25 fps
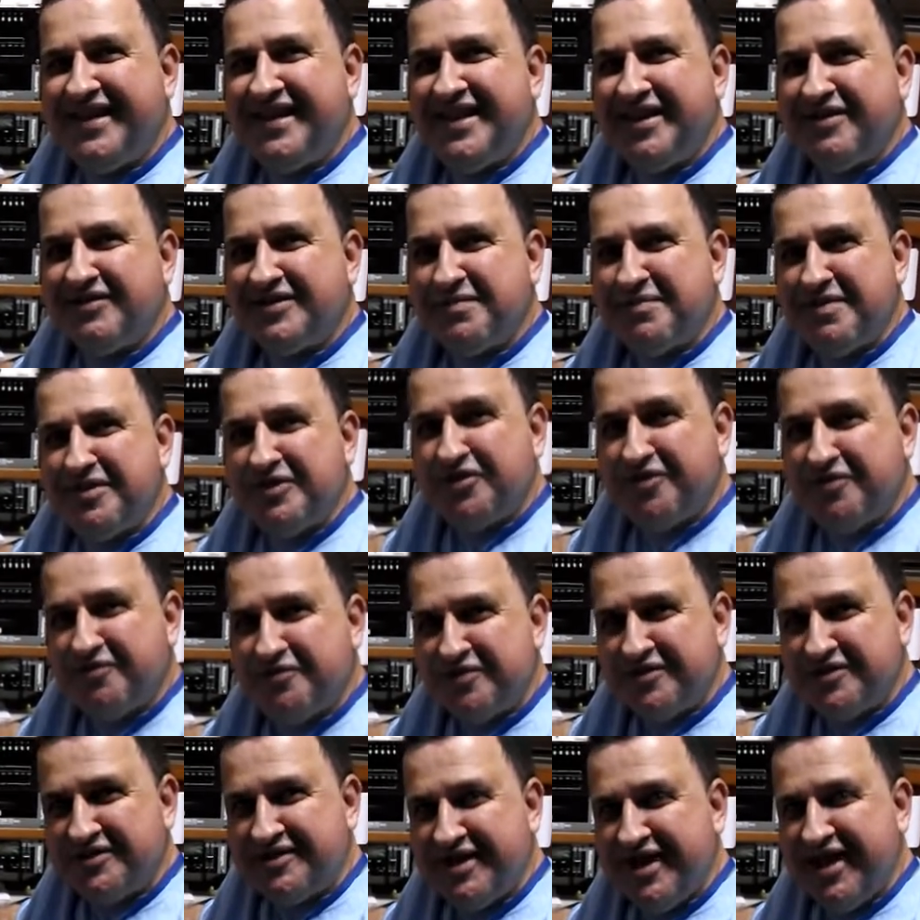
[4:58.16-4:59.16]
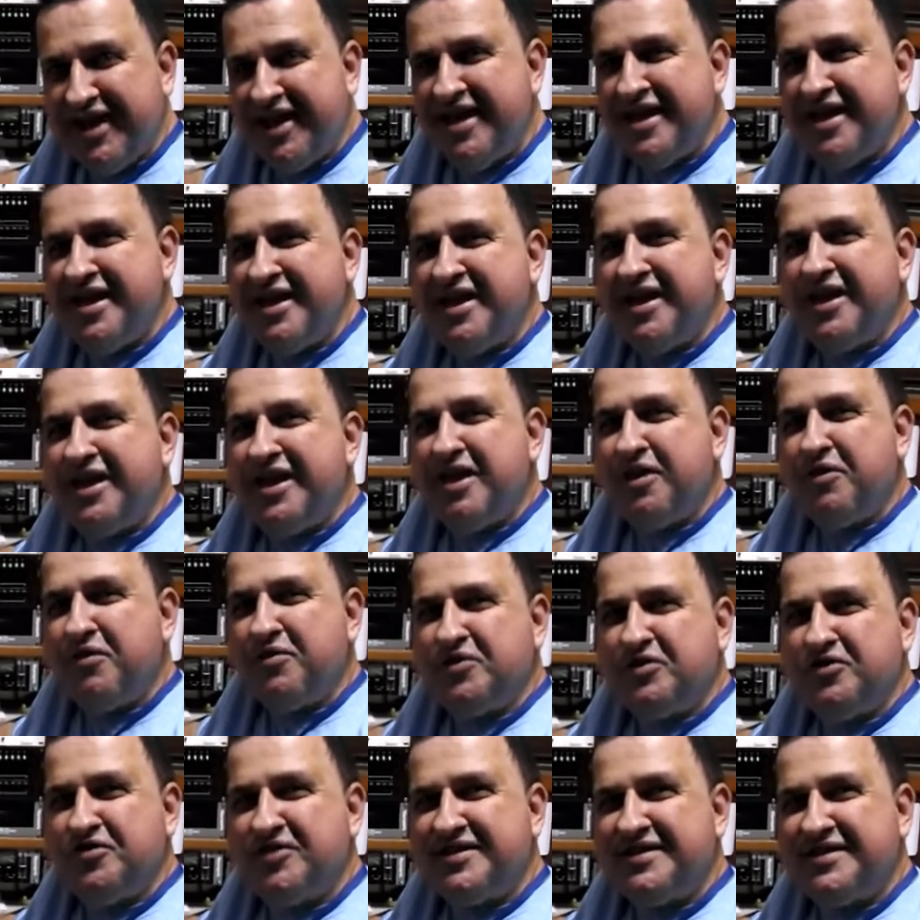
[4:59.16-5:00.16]
Deus abençoe você e
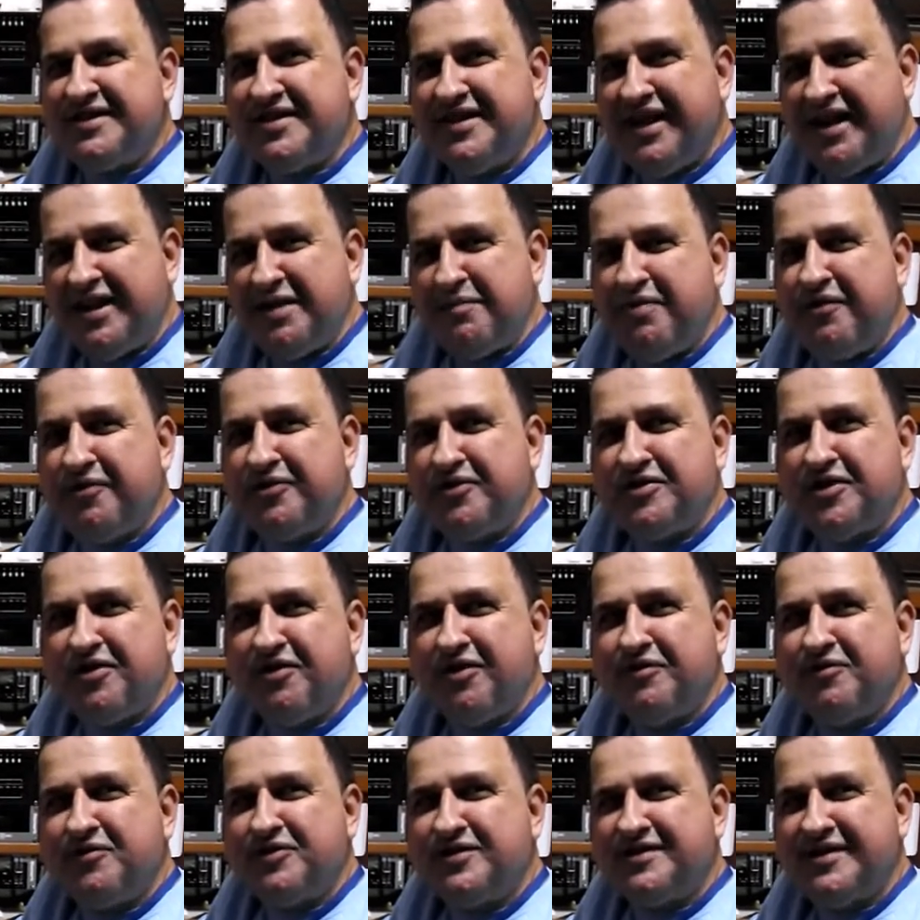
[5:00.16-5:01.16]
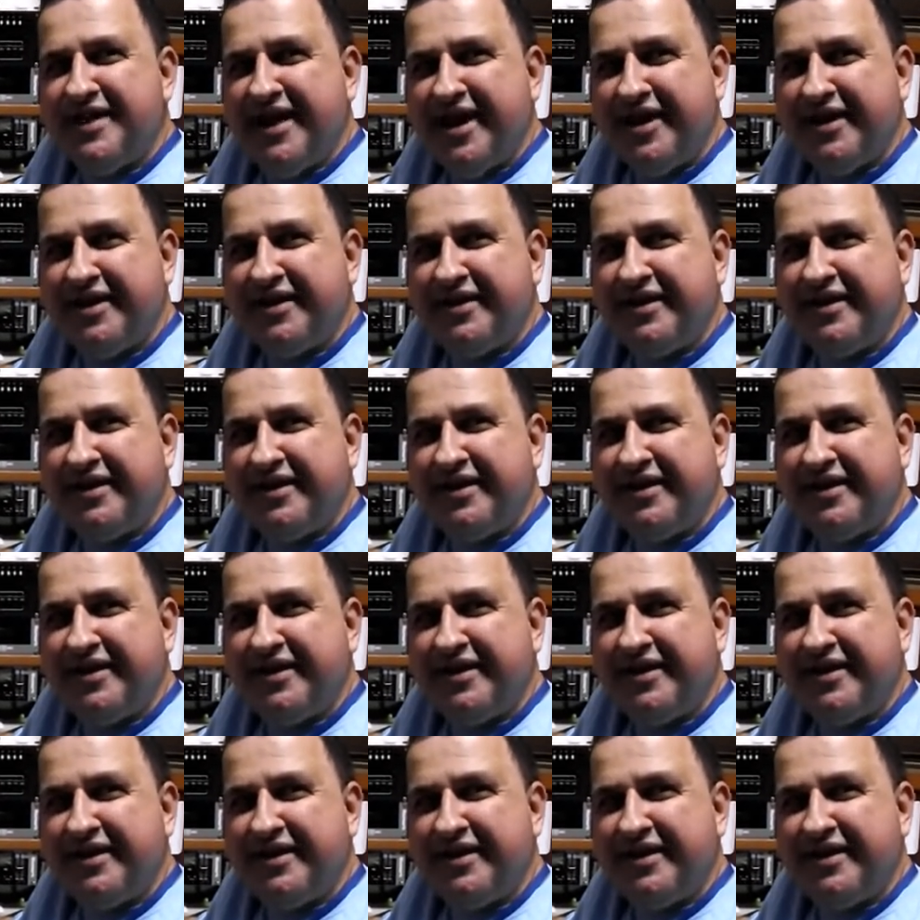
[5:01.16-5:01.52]
continue esse grande profissional que você é.